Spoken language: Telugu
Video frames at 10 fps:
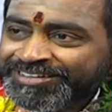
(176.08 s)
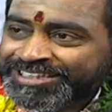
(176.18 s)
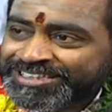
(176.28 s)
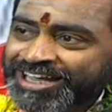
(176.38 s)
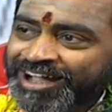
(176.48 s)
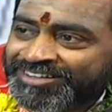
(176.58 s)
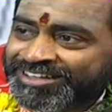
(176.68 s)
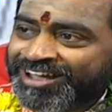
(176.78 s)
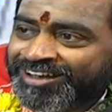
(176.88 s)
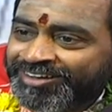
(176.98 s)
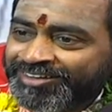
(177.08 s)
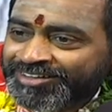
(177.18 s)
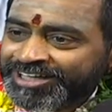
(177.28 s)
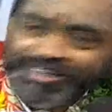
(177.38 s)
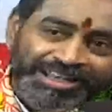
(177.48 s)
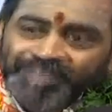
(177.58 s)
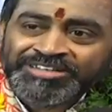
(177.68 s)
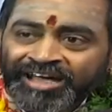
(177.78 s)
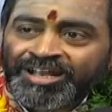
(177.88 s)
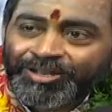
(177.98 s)
కృష్ణావతారంలో ఎన్నెన్న
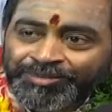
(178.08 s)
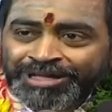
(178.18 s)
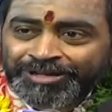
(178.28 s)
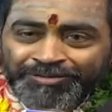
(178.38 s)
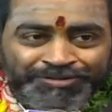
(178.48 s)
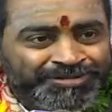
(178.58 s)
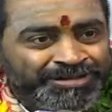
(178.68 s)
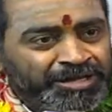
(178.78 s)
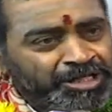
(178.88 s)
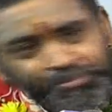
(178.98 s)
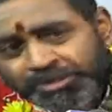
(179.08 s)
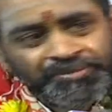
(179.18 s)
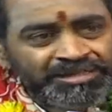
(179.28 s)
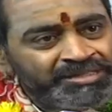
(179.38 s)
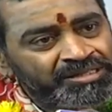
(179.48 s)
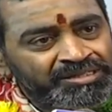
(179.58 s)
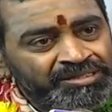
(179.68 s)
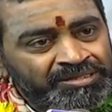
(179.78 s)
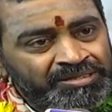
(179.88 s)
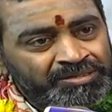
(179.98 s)
అవతారాలు ఉన్నాయో అద్భుతమైనది
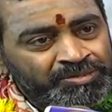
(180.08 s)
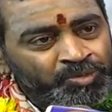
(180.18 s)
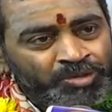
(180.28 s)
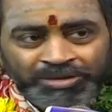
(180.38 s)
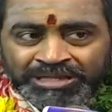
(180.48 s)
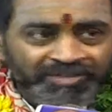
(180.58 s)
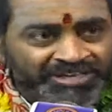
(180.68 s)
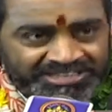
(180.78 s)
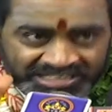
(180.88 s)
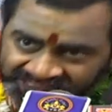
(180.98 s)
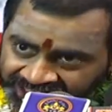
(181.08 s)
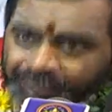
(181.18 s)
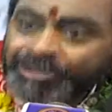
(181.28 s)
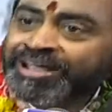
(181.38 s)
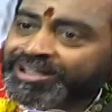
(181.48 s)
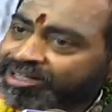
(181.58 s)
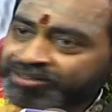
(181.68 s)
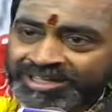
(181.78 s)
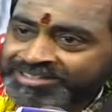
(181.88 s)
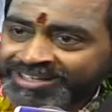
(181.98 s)
గురువులు దైవాలు చేస్తే కనబడ్డాయి
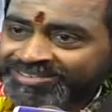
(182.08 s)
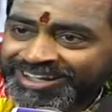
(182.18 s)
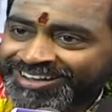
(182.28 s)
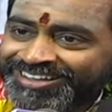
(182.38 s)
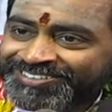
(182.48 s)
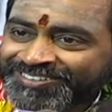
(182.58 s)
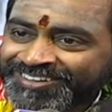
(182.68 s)
అందులో ఏం సందేహం లేదు